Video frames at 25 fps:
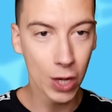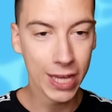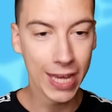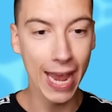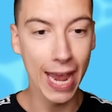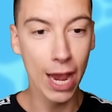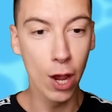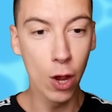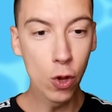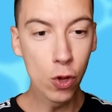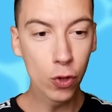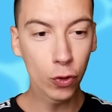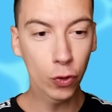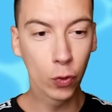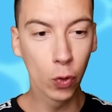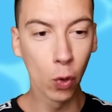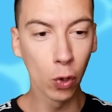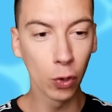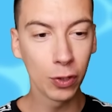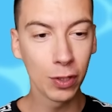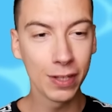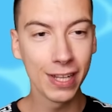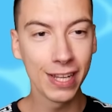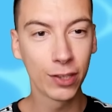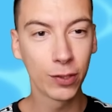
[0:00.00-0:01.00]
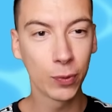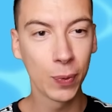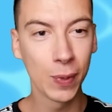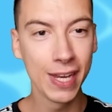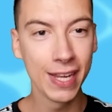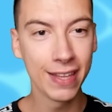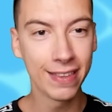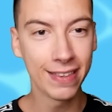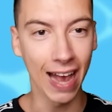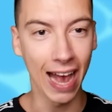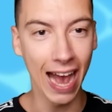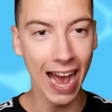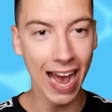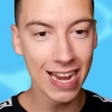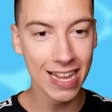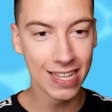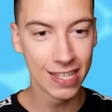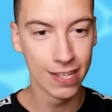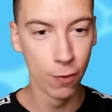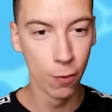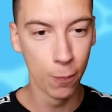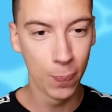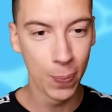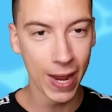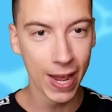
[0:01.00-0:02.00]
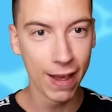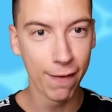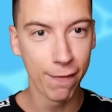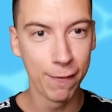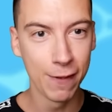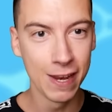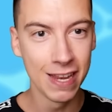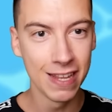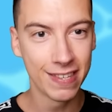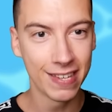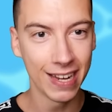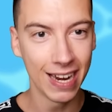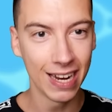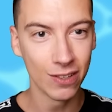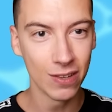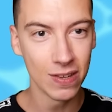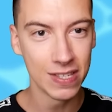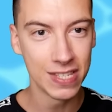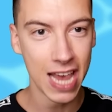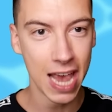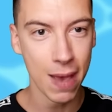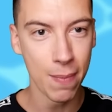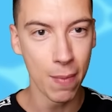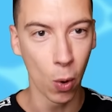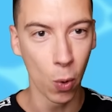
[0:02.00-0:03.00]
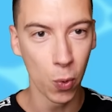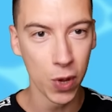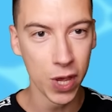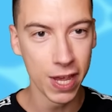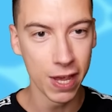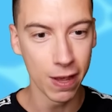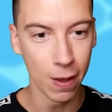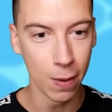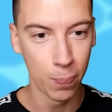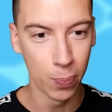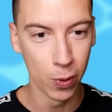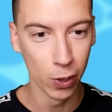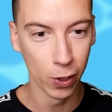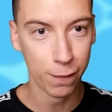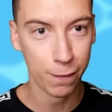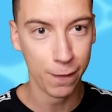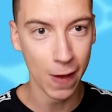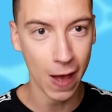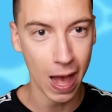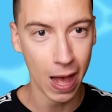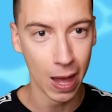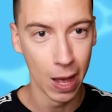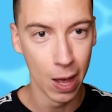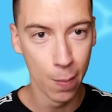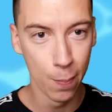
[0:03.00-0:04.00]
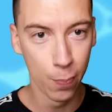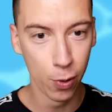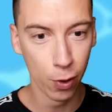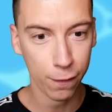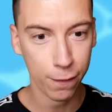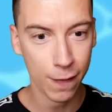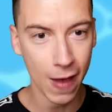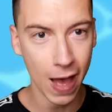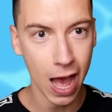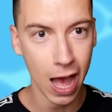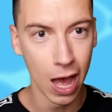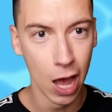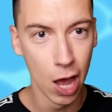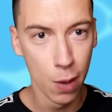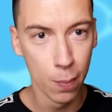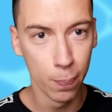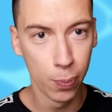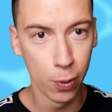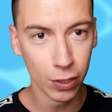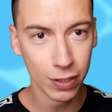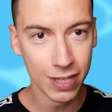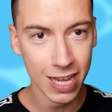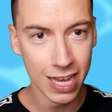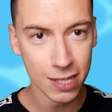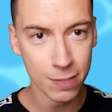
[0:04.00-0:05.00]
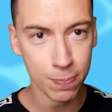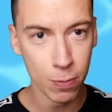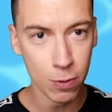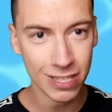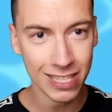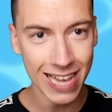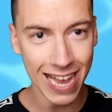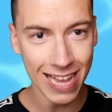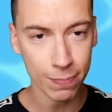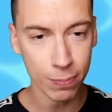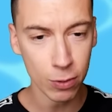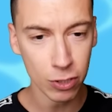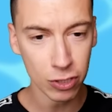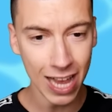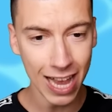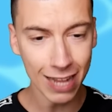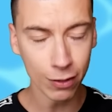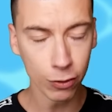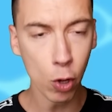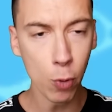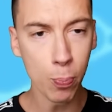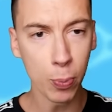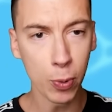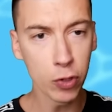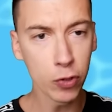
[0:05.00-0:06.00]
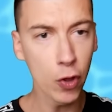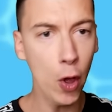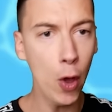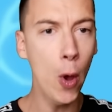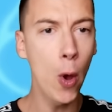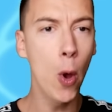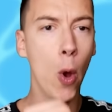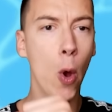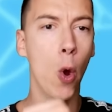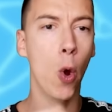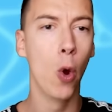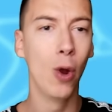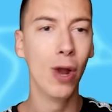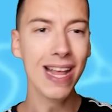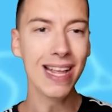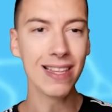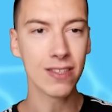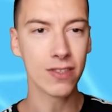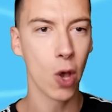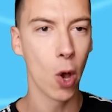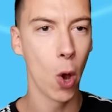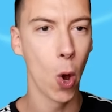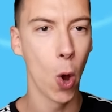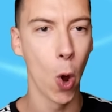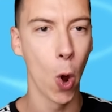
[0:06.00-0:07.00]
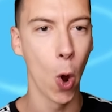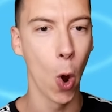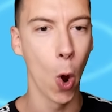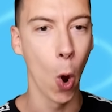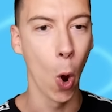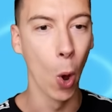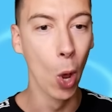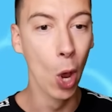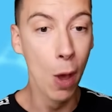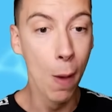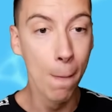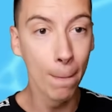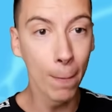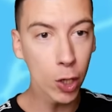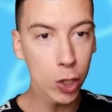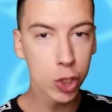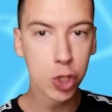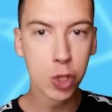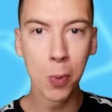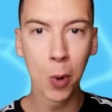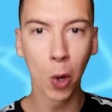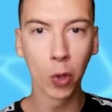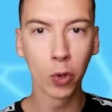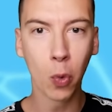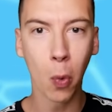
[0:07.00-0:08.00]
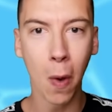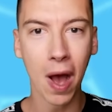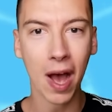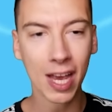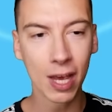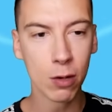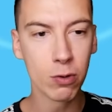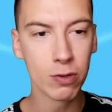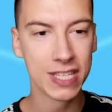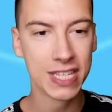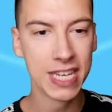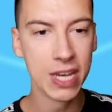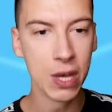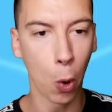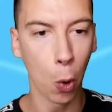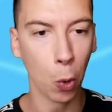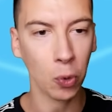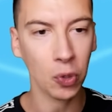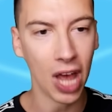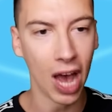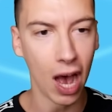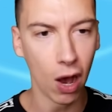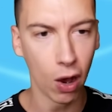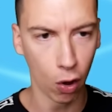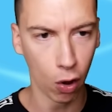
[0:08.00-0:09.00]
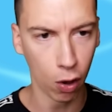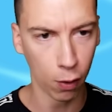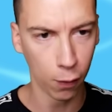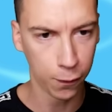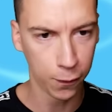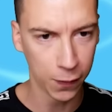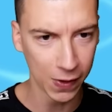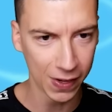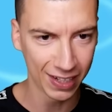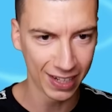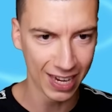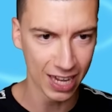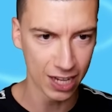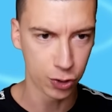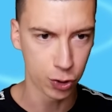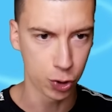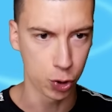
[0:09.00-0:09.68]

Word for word: Ok, une tour de détruite. Allez, s'il vous plaît, finissez la deuxième. Oui, plus que 20, plus que 20, plus que 10, plus 7, plus 7, 2, plus 2 Let's go Manche numéro 3 réussie, on a enfin de la